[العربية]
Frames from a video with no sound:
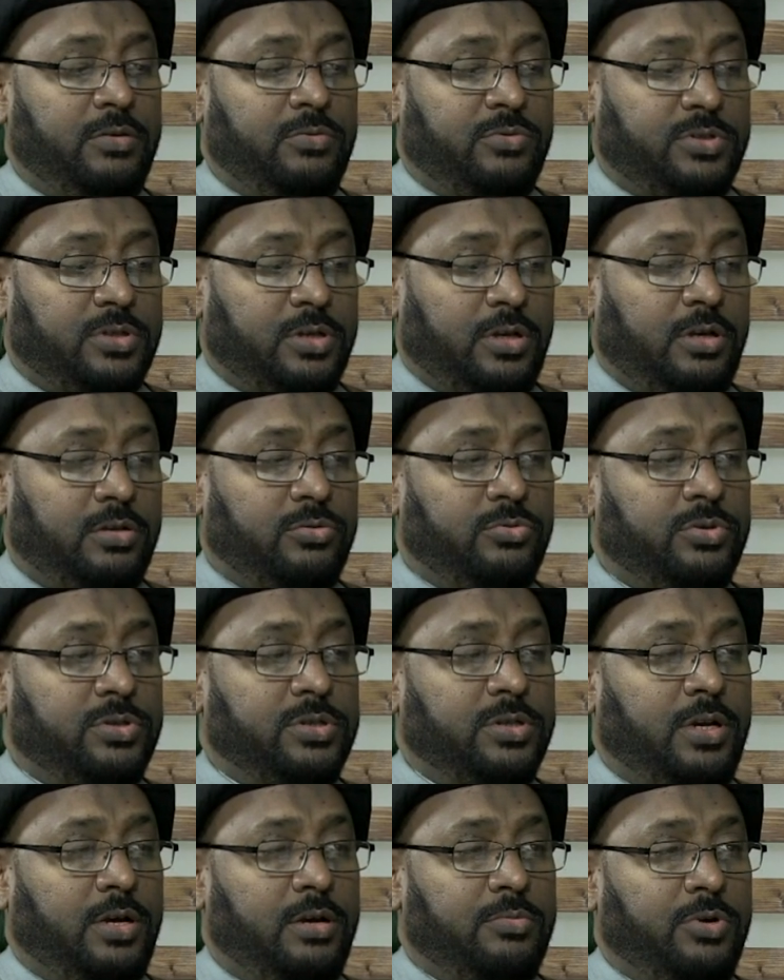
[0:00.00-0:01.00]
الصلاة
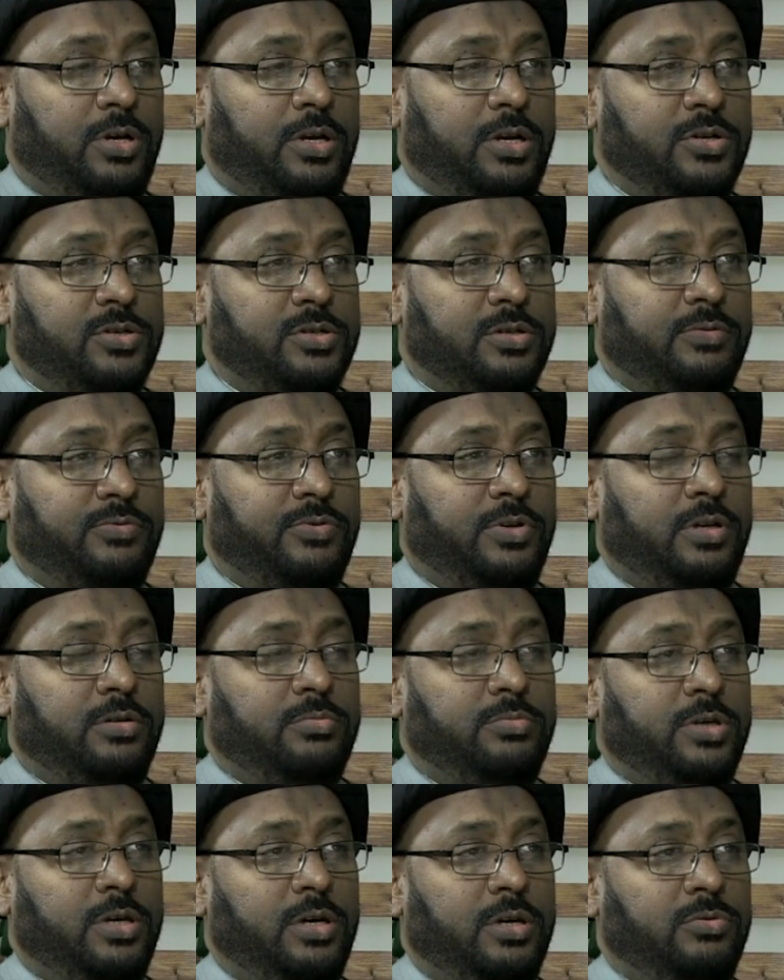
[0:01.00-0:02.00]
والسلام على أشرف
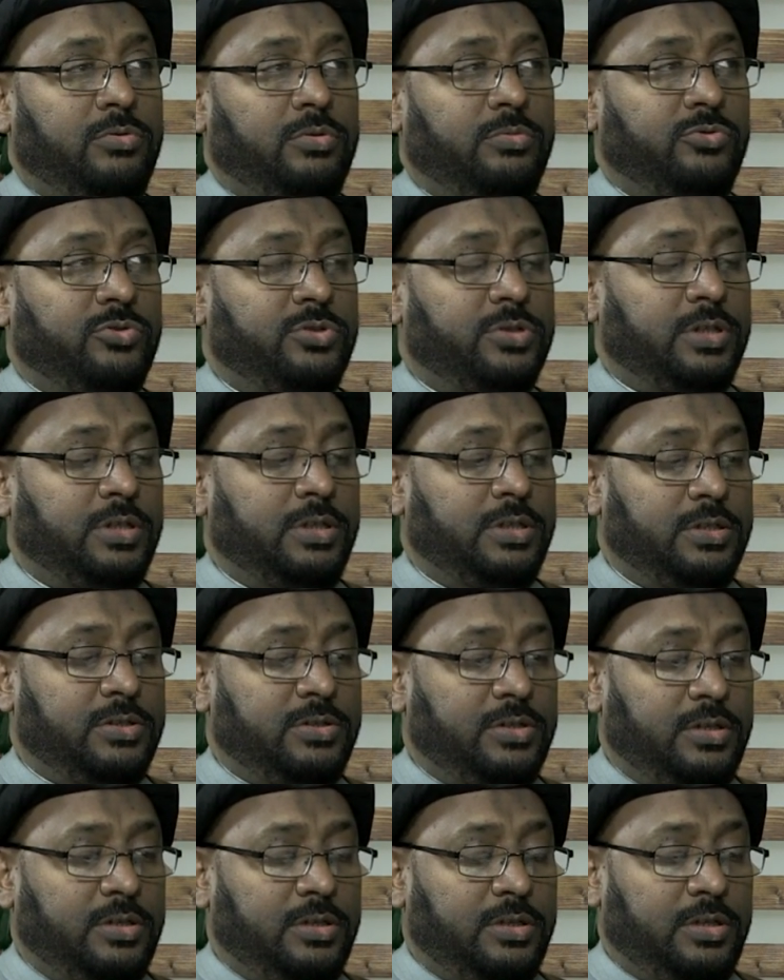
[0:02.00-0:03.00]
الأنبياء والمرسلين
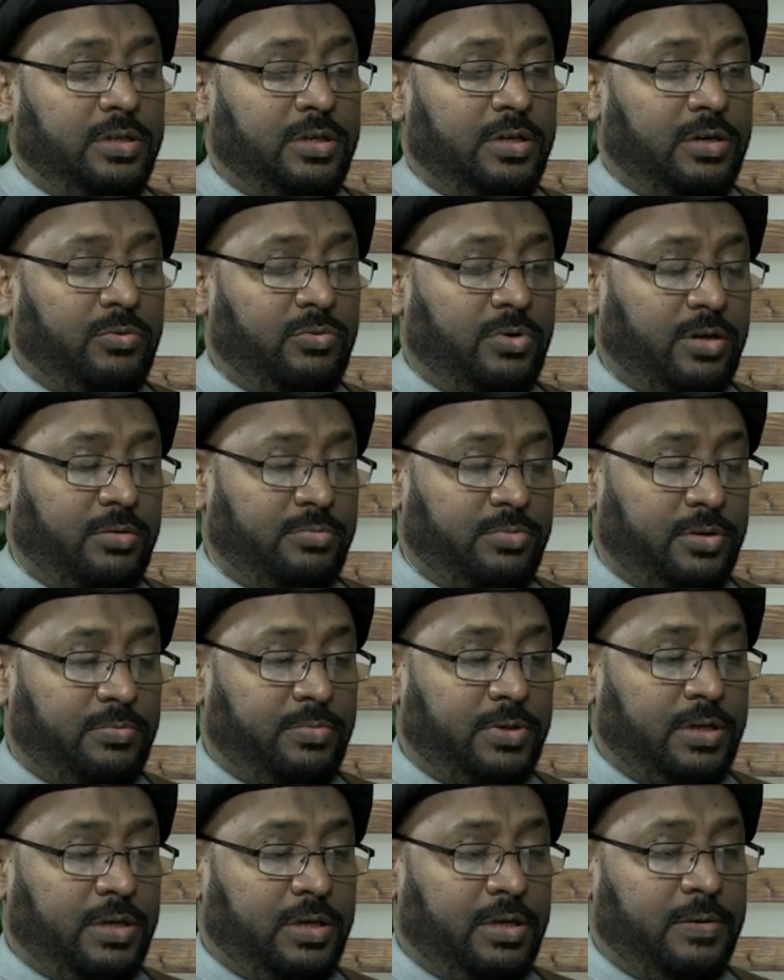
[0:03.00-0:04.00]
سيدنا
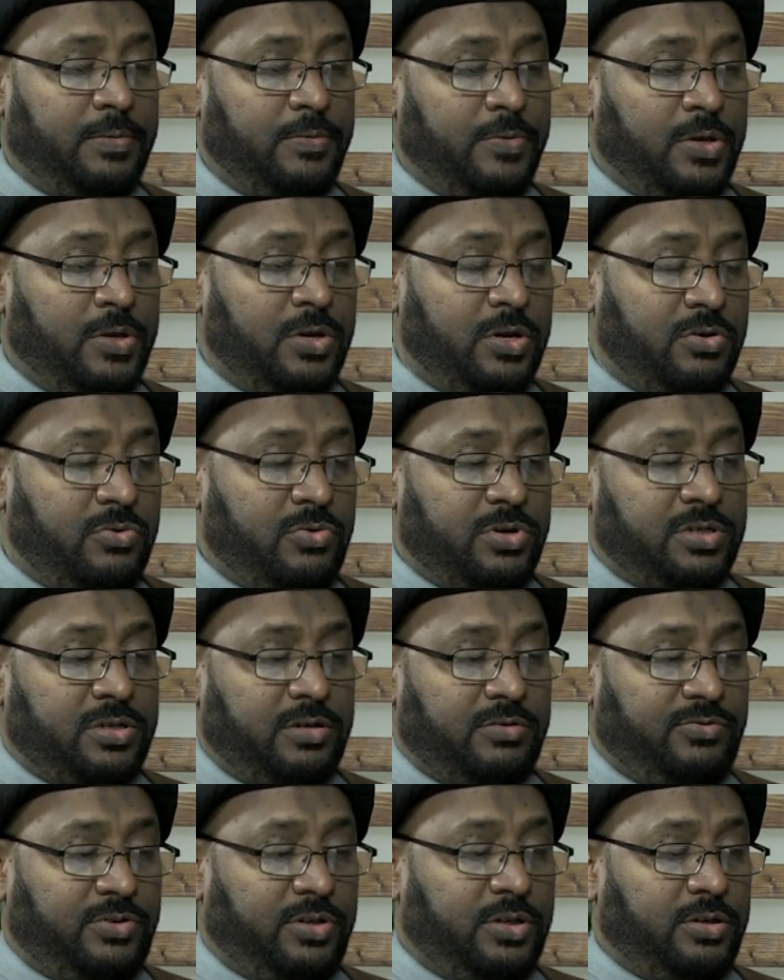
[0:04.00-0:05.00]
وحبيبنا
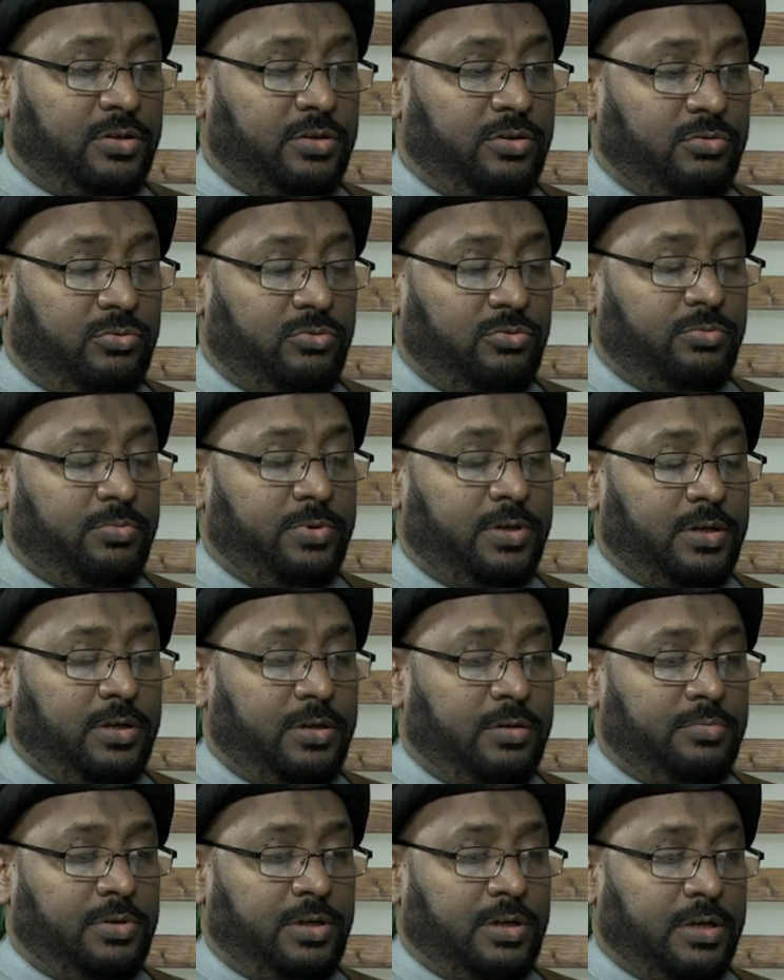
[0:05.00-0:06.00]
وشفيع
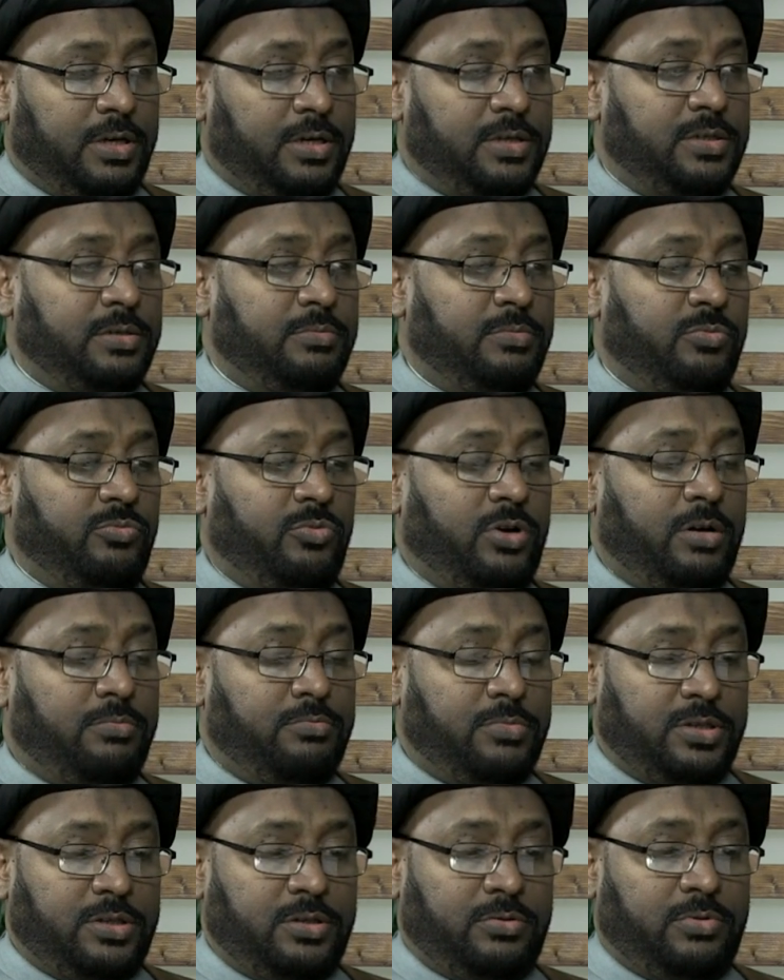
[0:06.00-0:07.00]
ذنوبنا أبي القاسم
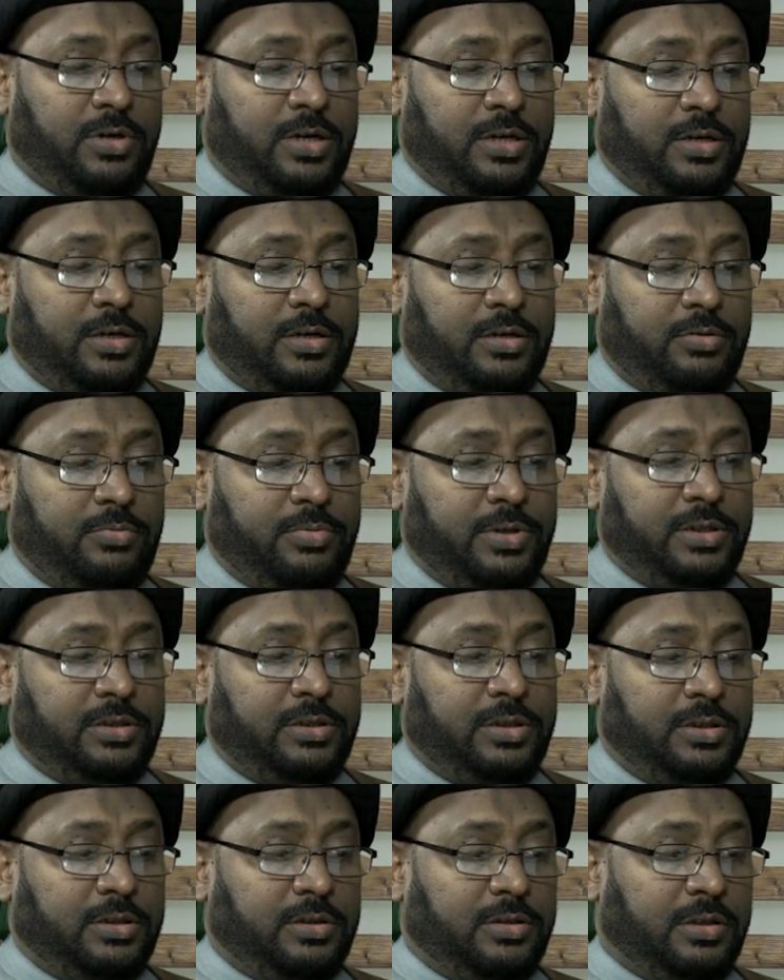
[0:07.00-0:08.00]
محمد وعلى أهل
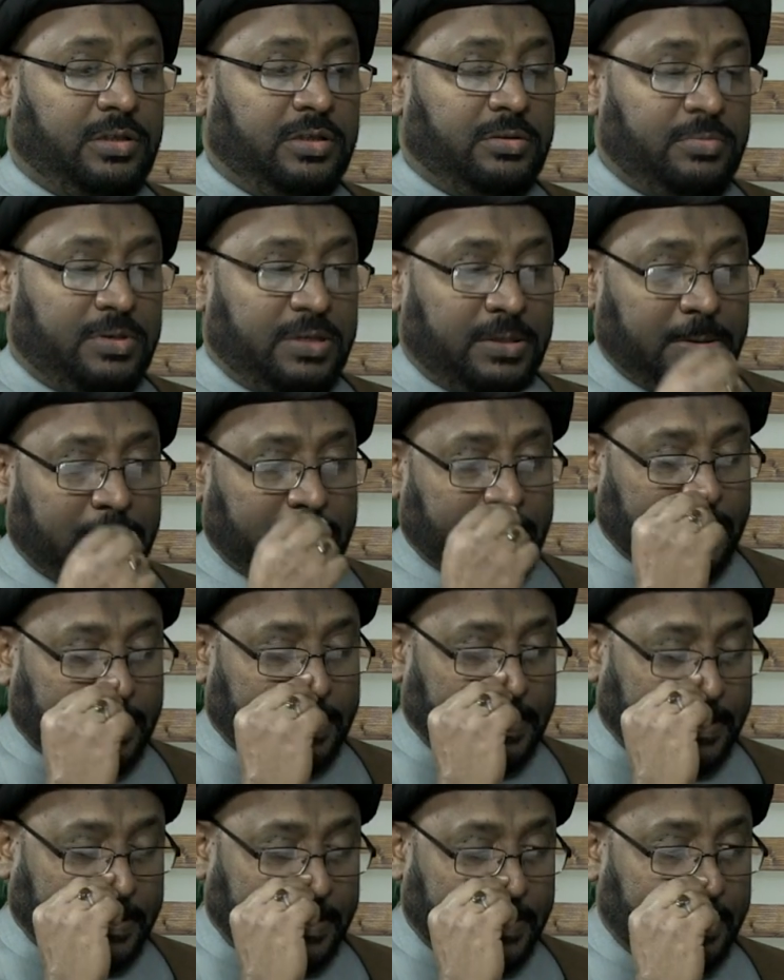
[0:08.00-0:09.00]
بيته الطيبين
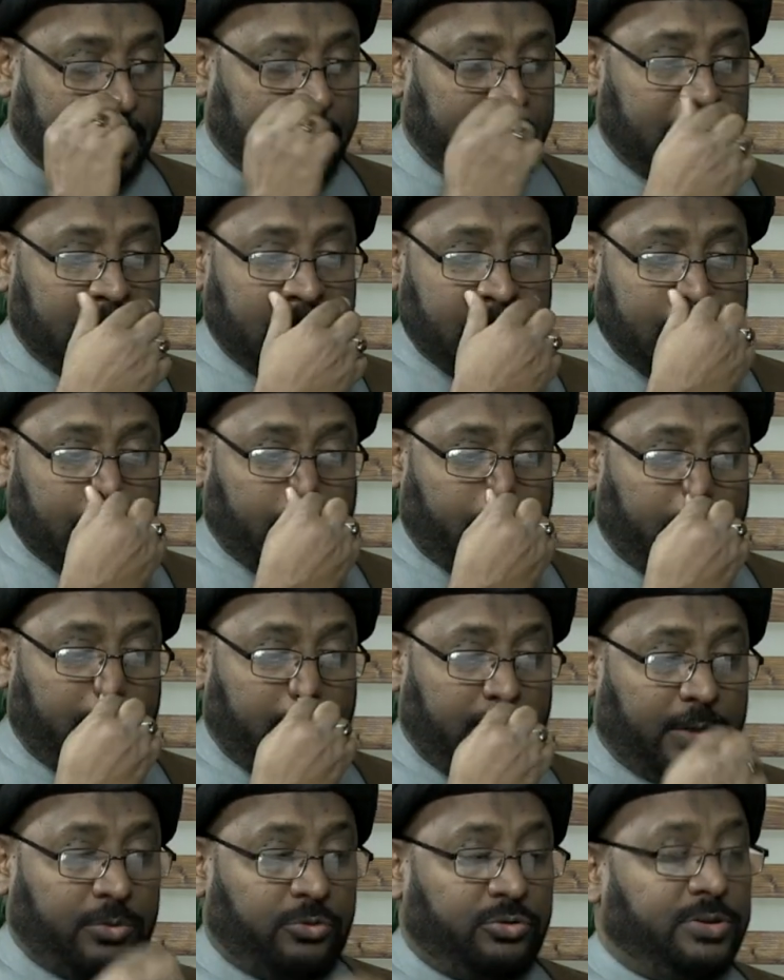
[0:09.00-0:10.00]
الطاهرين
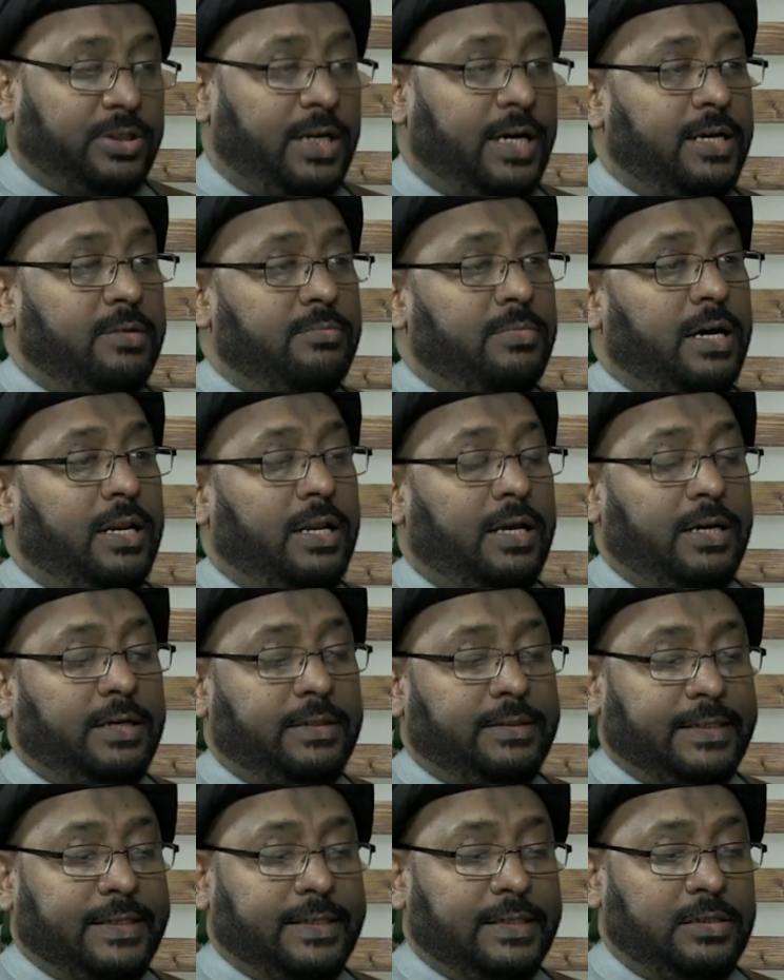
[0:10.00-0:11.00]
واللعن الدائم على
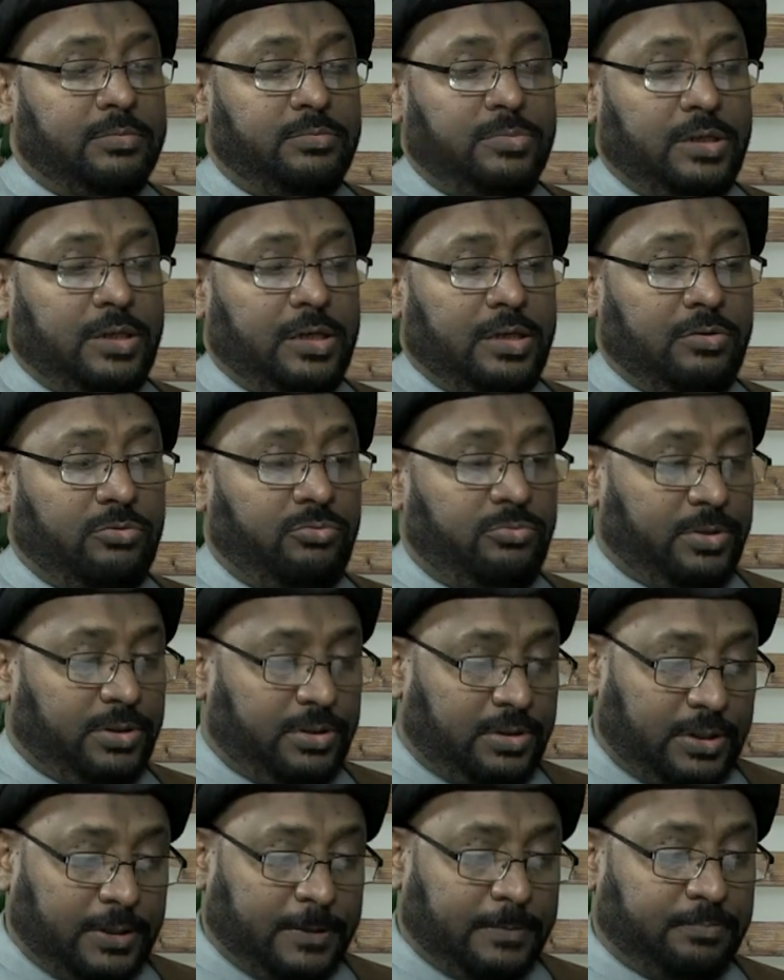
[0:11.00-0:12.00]
أعدائهم إلى يوم
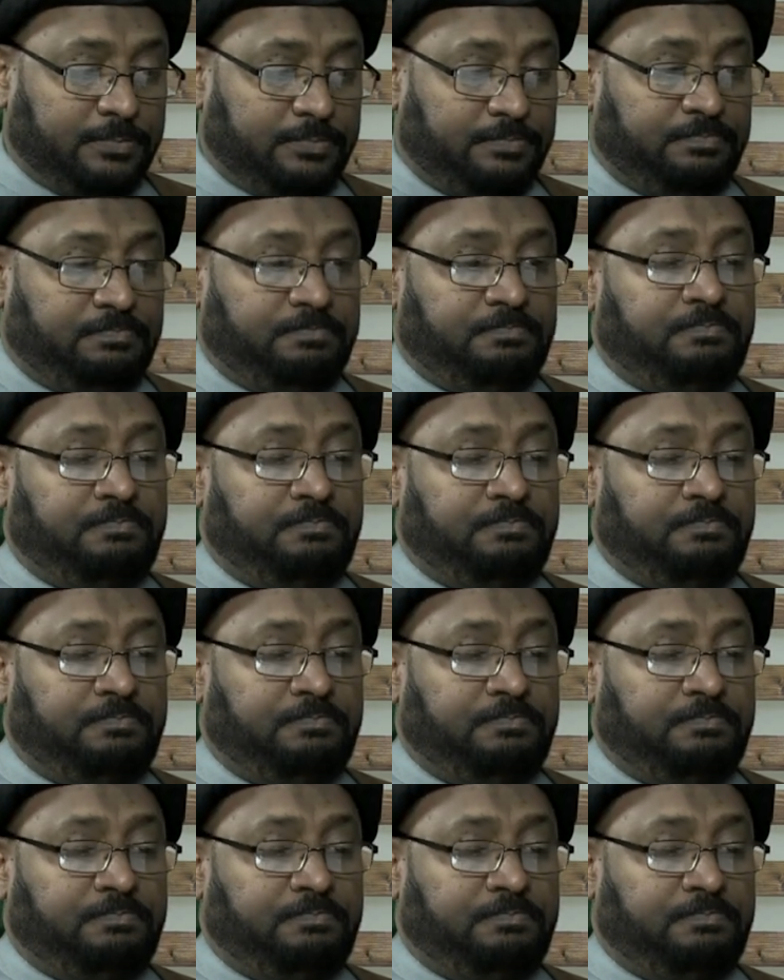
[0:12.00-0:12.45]
الدين